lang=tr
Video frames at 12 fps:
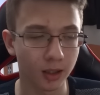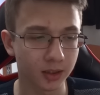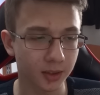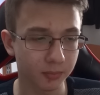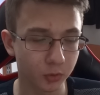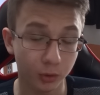
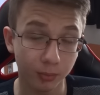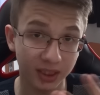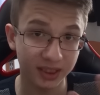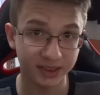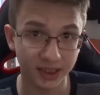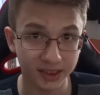adaptörü
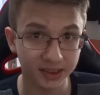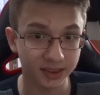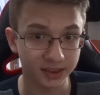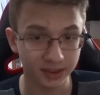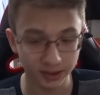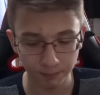biraz geç
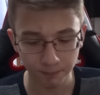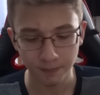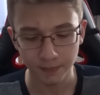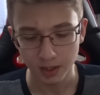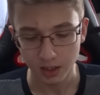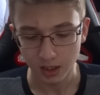çıktı.
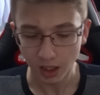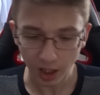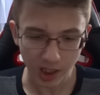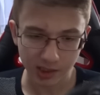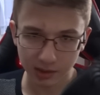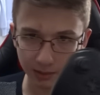
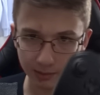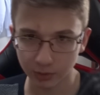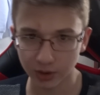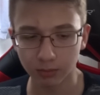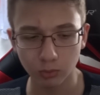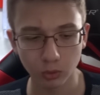Altında ben
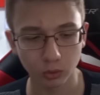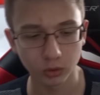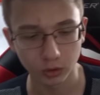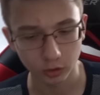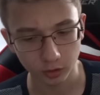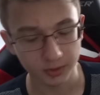bunu kablolu
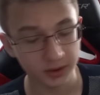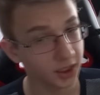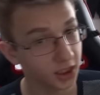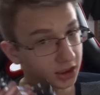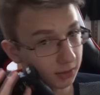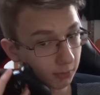kullanıyordum ki
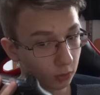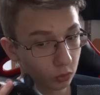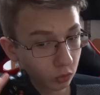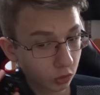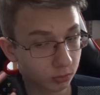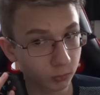değiştirmeyi
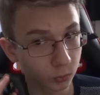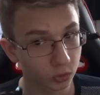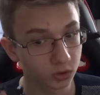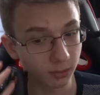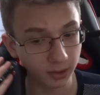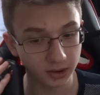düşünüyordum
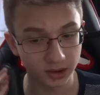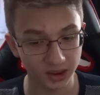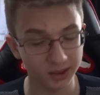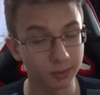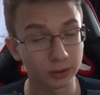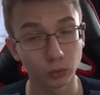uzun zamandır
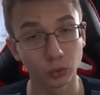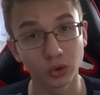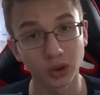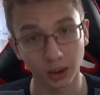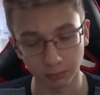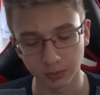Xbox
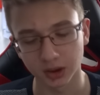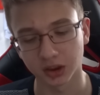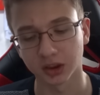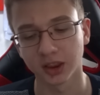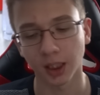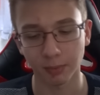
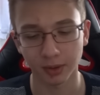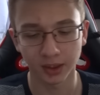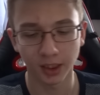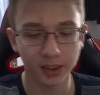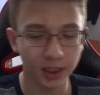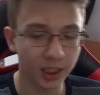360
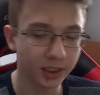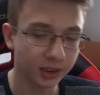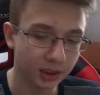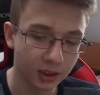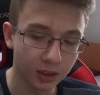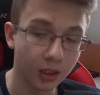gamepad'ine.
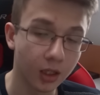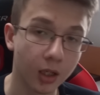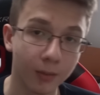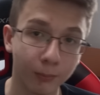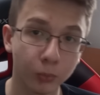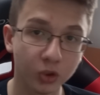Yani
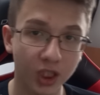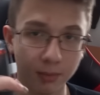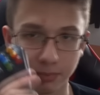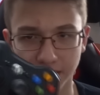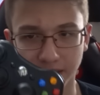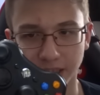bu
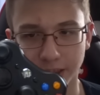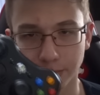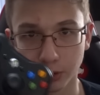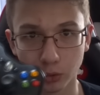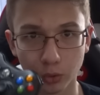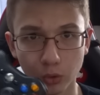gamepad'e
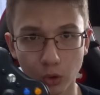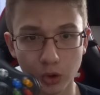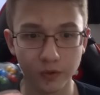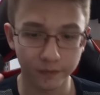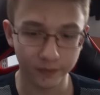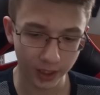geçmeyi
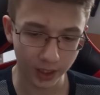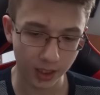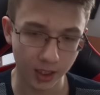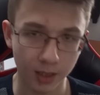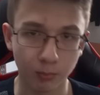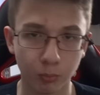düşünüyordum ve
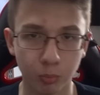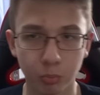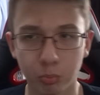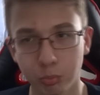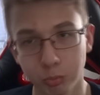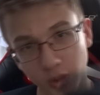e,
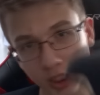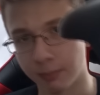bu